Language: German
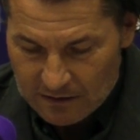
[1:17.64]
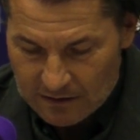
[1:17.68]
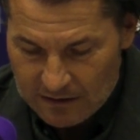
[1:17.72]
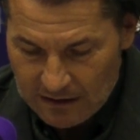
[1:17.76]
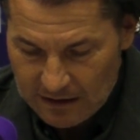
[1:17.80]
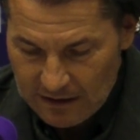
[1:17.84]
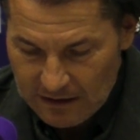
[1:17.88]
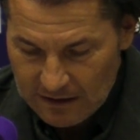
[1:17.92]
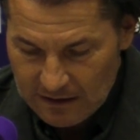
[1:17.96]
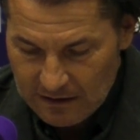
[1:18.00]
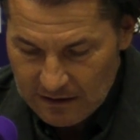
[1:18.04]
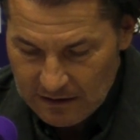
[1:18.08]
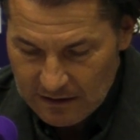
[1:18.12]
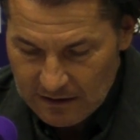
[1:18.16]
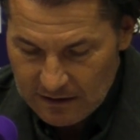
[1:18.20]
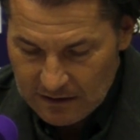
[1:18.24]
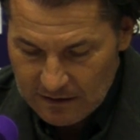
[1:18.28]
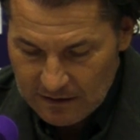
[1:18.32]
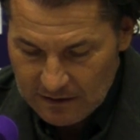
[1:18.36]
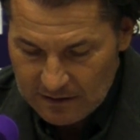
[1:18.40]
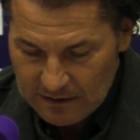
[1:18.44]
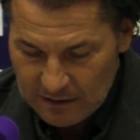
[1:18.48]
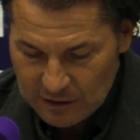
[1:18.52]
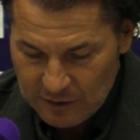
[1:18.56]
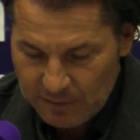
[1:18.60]
Dann,
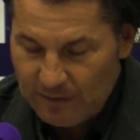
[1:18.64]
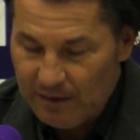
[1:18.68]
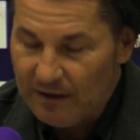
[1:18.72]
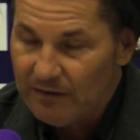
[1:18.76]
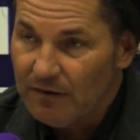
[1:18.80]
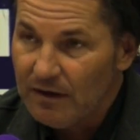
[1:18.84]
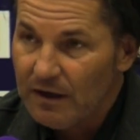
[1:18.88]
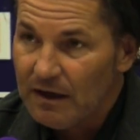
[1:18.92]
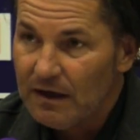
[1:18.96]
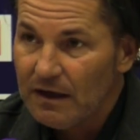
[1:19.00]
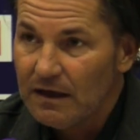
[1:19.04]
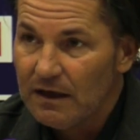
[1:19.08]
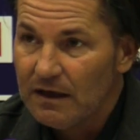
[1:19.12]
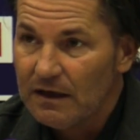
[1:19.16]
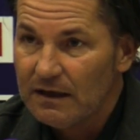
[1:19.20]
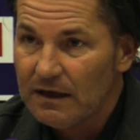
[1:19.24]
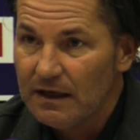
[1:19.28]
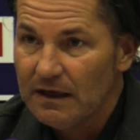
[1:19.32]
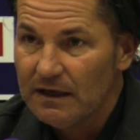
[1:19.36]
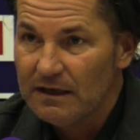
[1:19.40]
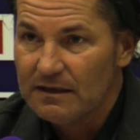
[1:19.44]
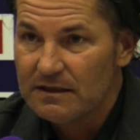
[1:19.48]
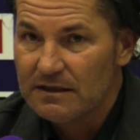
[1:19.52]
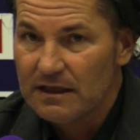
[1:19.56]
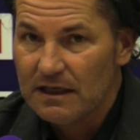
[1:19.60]
das Spiel war
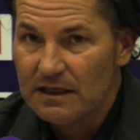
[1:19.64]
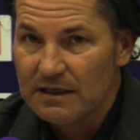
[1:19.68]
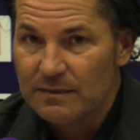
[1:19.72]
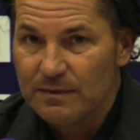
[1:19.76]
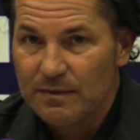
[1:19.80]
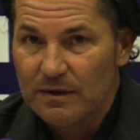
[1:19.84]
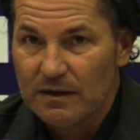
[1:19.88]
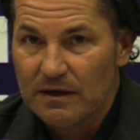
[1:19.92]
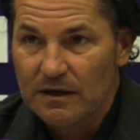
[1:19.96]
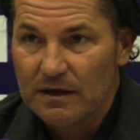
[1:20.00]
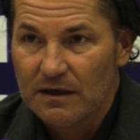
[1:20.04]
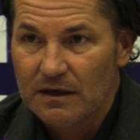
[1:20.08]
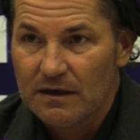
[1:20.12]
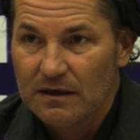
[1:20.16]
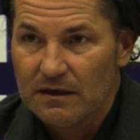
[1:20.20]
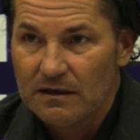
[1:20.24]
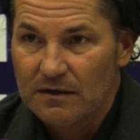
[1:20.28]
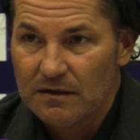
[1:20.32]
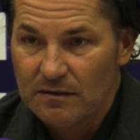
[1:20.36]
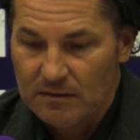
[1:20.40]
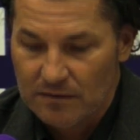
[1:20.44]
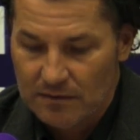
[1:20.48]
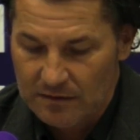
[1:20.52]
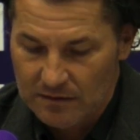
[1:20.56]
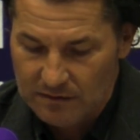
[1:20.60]
ja in Salzburg
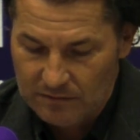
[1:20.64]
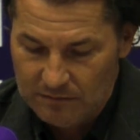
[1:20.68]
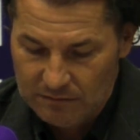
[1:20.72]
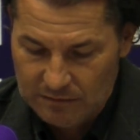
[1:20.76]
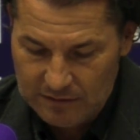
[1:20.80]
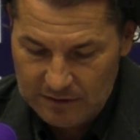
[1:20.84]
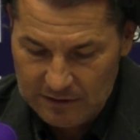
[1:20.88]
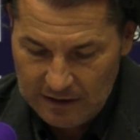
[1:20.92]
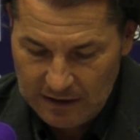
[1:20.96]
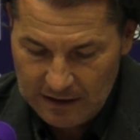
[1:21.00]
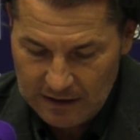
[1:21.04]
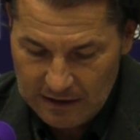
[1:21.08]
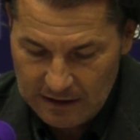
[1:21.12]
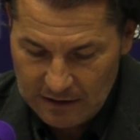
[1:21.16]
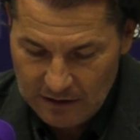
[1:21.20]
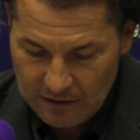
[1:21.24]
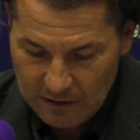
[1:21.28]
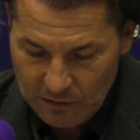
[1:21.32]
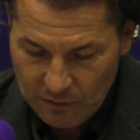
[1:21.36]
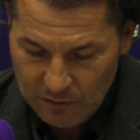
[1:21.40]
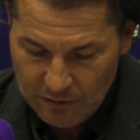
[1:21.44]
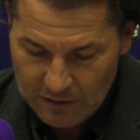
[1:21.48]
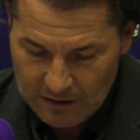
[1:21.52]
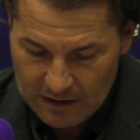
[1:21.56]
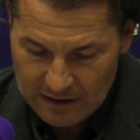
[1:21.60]
denke
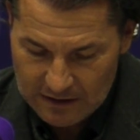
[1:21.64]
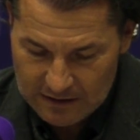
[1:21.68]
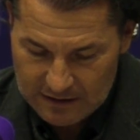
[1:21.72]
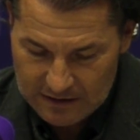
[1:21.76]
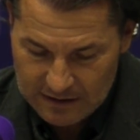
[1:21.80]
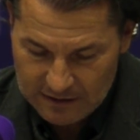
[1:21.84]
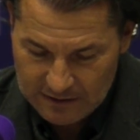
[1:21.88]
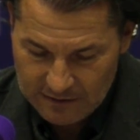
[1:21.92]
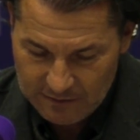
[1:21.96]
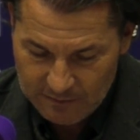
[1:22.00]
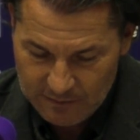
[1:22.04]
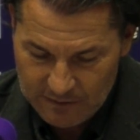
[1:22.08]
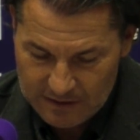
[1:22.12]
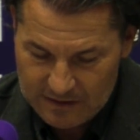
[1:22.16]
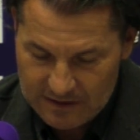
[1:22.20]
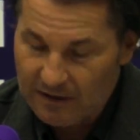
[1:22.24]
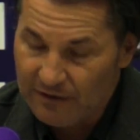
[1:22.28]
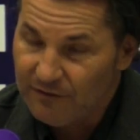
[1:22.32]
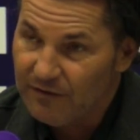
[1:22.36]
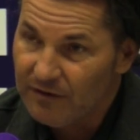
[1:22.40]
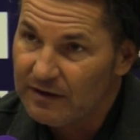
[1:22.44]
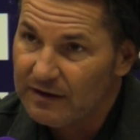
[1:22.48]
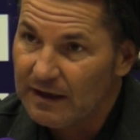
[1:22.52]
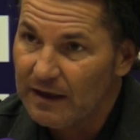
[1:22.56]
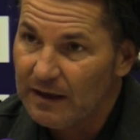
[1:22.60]
ich, hochklassig mit
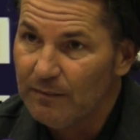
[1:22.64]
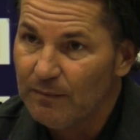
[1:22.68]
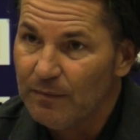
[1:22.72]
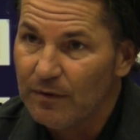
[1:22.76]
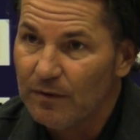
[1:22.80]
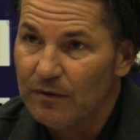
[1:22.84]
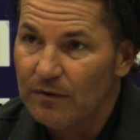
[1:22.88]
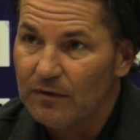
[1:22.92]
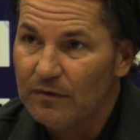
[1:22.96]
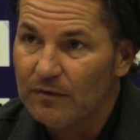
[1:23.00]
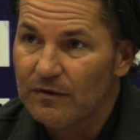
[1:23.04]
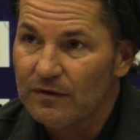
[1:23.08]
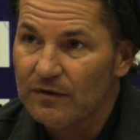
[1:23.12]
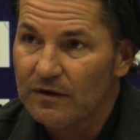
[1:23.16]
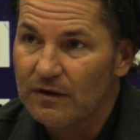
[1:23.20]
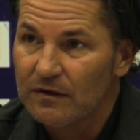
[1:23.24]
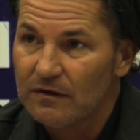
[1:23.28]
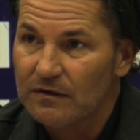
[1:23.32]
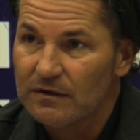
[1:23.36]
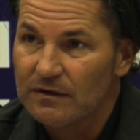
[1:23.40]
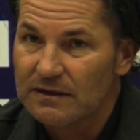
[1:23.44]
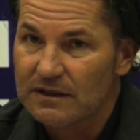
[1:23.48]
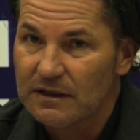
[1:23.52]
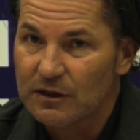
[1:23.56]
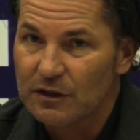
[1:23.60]
sehr viel Tempo und
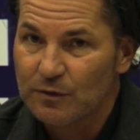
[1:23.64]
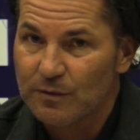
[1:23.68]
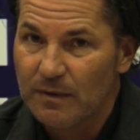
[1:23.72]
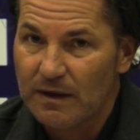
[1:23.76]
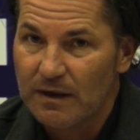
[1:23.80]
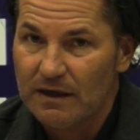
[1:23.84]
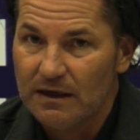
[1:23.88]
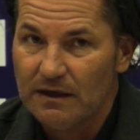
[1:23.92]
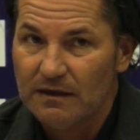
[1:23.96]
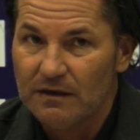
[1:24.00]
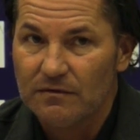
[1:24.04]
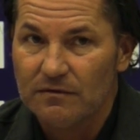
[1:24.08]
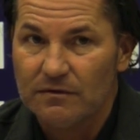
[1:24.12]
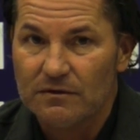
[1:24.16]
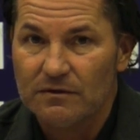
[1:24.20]
auch sehr spannend.